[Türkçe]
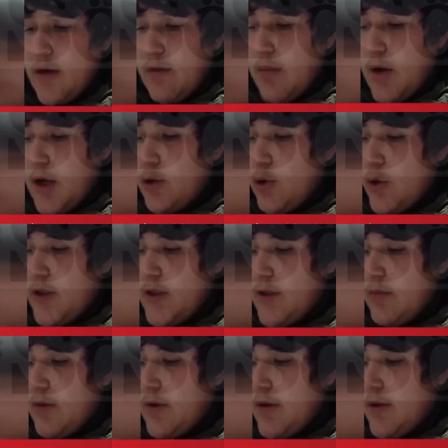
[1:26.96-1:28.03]

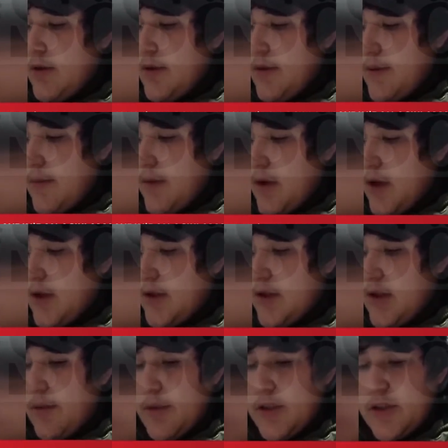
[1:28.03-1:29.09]
mağduriyetimi
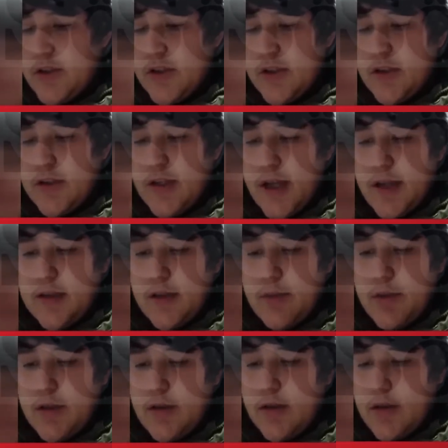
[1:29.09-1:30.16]
kanıtlamak için kendi
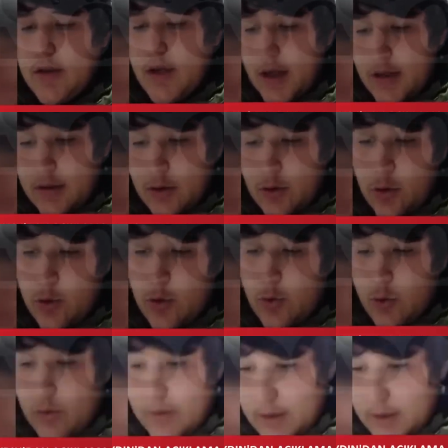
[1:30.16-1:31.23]
bir kendi hür
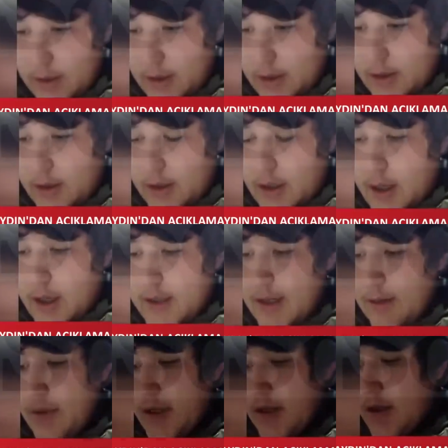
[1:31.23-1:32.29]
e,
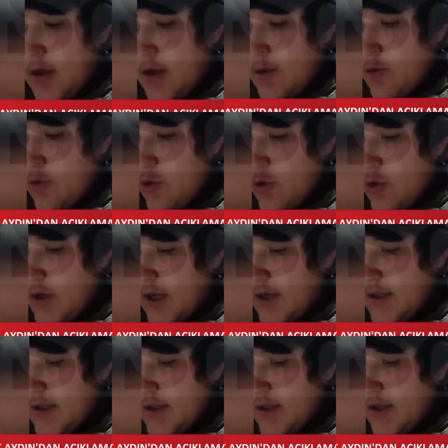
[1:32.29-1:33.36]
irademle Türk
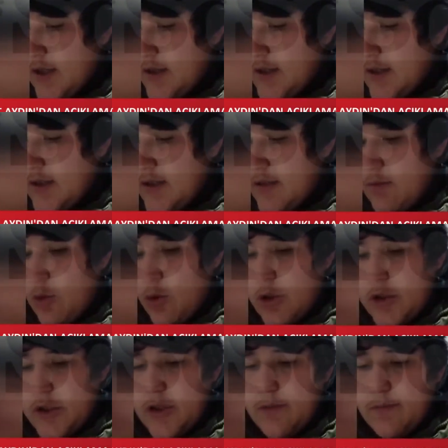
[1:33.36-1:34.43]
yargısına teslim
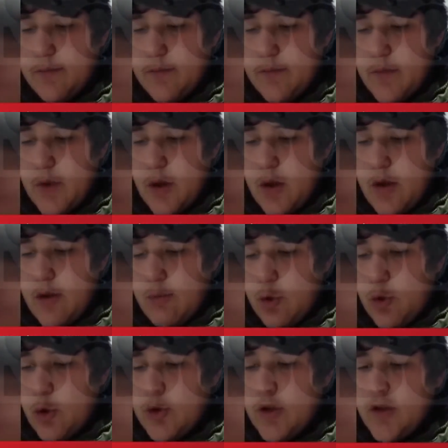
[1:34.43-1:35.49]
olacağım.
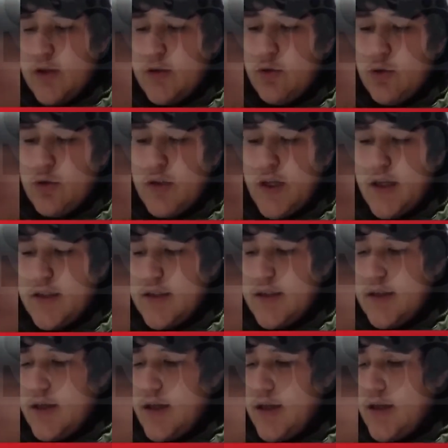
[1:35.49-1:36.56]
Bu noktada Türk
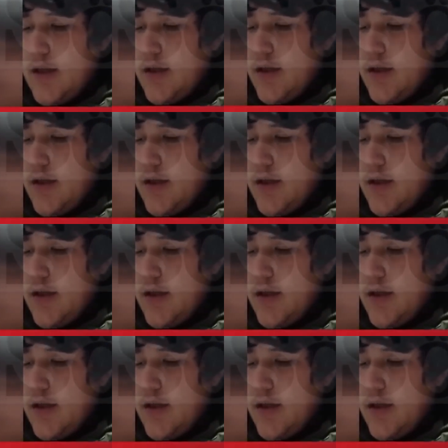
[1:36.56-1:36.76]
yargısına